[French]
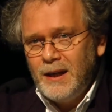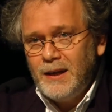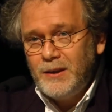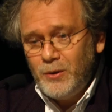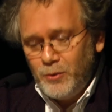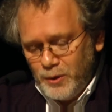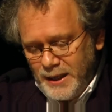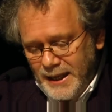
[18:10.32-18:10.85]

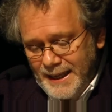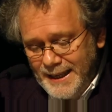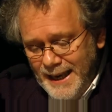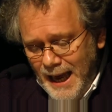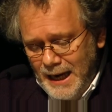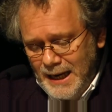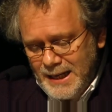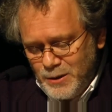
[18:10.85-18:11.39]
Donc, il y
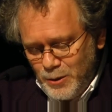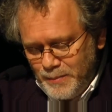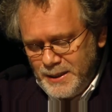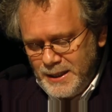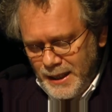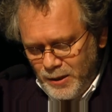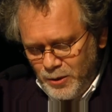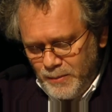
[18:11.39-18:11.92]
a les
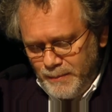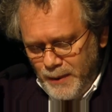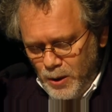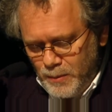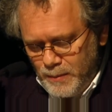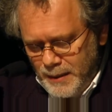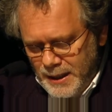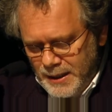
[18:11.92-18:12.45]
obsèques de
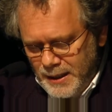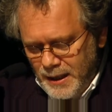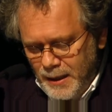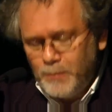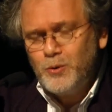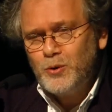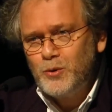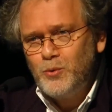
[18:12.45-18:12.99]
Bauman
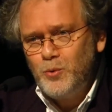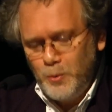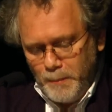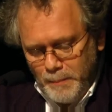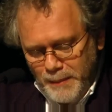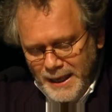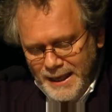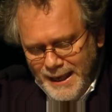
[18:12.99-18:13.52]
à Moscou,
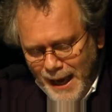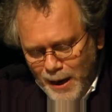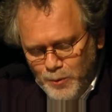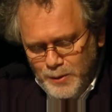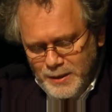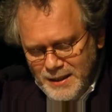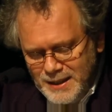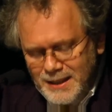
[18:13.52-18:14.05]
mais il y a
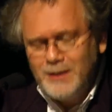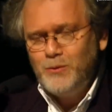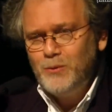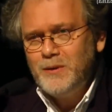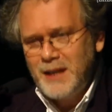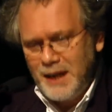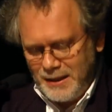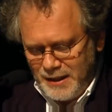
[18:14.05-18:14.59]
aussi,
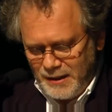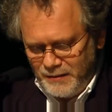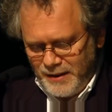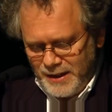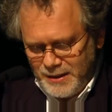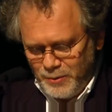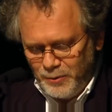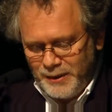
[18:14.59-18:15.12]
d'une certaine
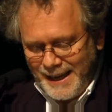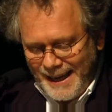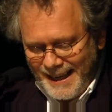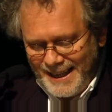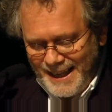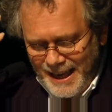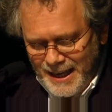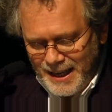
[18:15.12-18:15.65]
façon,
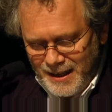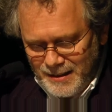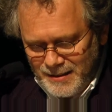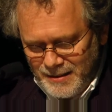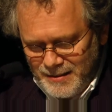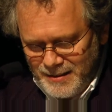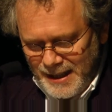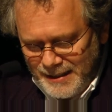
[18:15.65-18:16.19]
derrière
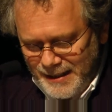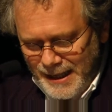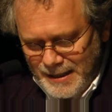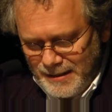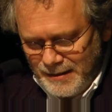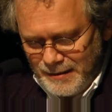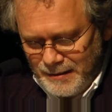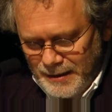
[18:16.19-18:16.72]
sa
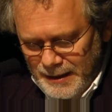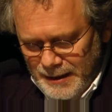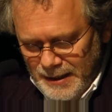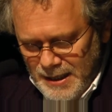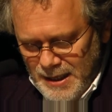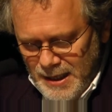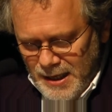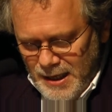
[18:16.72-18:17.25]
tête,
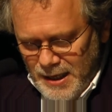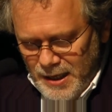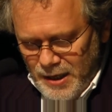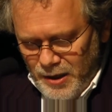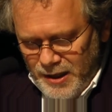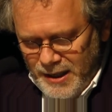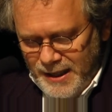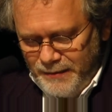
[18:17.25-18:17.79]

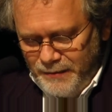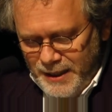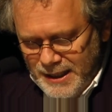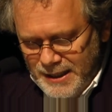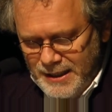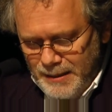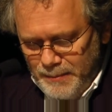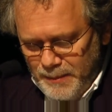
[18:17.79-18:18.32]
les
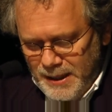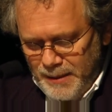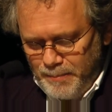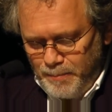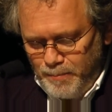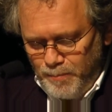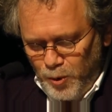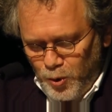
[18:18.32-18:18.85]
victimes des
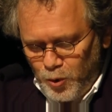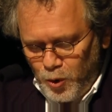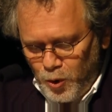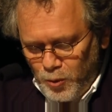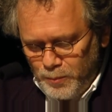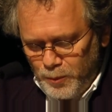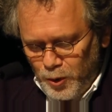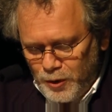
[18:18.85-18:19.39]

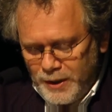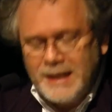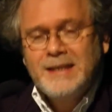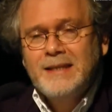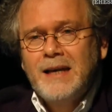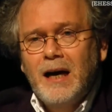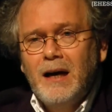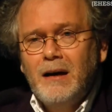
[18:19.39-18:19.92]
pogroms
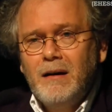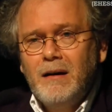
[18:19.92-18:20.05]
d'Odessa,